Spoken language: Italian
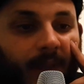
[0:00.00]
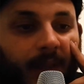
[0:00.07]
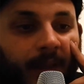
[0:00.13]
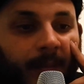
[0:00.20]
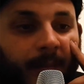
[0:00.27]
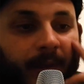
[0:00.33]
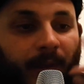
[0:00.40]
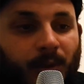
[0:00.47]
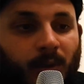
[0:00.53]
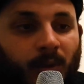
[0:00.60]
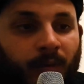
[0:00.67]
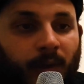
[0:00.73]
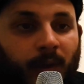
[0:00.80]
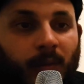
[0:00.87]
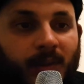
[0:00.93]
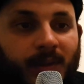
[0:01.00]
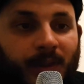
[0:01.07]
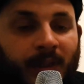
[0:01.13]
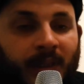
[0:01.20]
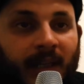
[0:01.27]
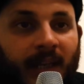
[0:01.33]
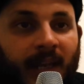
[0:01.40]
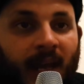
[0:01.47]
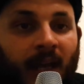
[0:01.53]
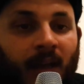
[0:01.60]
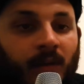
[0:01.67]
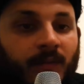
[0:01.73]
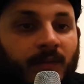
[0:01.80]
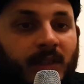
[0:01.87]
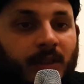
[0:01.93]
e poi è uscito fuori questo in
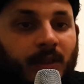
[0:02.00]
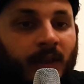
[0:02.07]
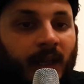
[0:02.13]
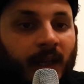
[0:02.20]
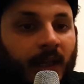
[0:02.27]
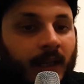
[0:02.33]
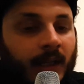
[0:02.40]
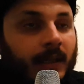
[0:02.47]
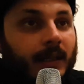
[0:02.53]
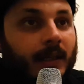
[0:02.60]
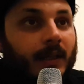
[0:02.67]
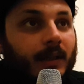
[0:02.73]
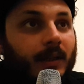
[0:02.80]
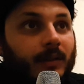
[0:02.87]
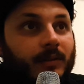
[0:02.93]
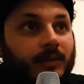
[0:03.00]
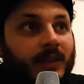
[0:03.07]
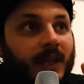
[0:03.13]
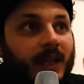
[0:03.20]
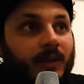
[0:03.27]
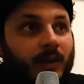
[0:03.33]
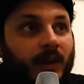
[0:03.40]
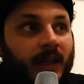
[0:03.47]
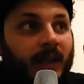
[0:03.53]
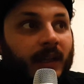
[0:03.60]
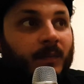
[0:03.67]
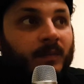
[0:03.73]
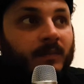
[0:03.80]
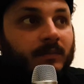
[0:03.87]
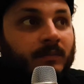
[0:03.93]
italiano, visto che ho notato
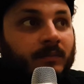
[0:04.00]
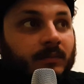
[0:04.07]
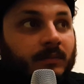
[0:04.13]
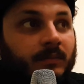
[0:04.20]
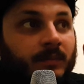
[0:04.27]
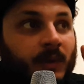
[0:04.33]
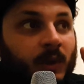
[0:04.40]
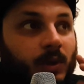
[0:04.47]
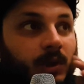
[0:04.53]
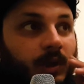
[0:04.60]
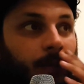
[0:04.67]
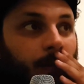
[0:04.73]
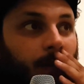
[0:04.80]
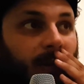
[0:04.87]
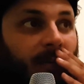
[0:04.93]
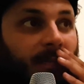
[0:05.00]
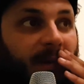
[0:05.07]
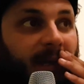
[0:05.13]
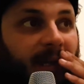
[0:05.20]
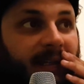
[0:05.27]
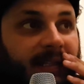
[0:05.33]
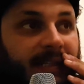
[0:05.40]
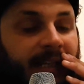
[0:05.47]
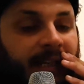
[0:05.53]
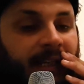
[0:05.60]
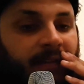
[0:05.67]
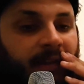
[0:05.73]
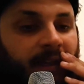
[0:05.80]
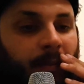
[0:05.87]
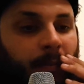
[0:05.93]
che mh, mm, mi riusciva molto bene
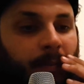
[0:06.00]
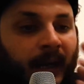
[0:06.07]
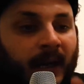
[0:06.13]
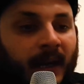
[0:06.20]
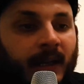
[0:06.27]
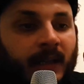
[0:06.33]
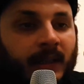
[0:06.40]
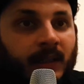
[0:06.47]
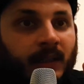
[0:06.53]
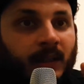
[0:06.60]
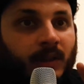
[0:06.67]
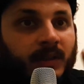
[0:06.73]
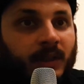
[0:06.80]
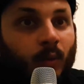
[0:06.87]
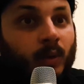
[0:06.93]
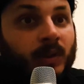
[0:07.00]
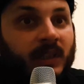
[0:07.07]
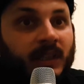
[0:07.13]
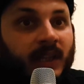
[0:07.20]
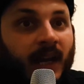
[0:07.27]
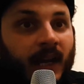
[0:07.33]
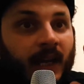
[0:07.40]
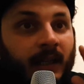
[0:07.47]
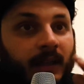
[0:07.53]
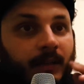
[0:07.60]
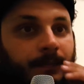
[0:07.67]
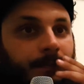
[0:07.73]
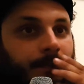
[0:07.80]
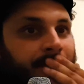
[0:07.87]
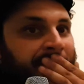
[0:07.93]
scrivere e parlare di cose
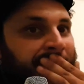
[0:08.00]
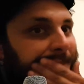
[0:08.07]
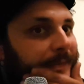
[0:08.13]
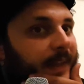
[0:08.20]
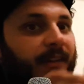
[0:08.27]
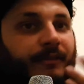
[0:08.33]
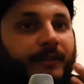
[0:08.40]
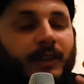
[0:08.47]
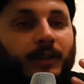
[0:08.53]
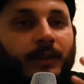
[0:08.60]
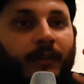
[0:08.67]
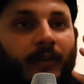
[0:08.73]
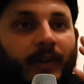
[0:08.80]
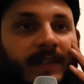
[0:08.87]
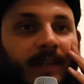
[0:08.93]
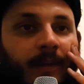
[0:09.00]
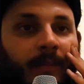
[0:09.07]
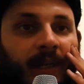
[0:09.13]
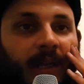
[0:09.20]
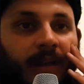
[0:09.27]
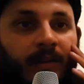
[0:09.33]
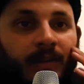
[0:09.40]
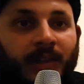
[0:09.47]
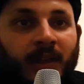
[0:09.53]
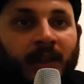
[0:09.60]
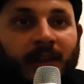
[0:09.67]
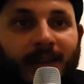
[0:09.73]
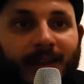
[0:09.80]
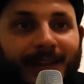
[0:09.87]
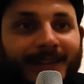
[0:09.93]
quotidiane, il fatto che vivessi a Milano
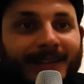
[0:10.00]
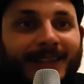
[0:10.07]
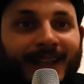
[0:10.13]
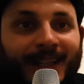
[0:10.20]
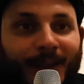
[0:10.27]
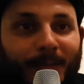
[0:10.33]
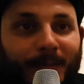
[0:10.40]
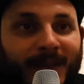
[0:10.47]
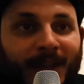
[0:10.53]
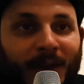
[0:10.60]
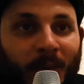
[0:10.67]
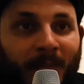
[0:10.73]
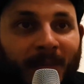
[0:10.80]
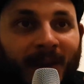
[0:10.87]
cioè, è rientrata a pieno in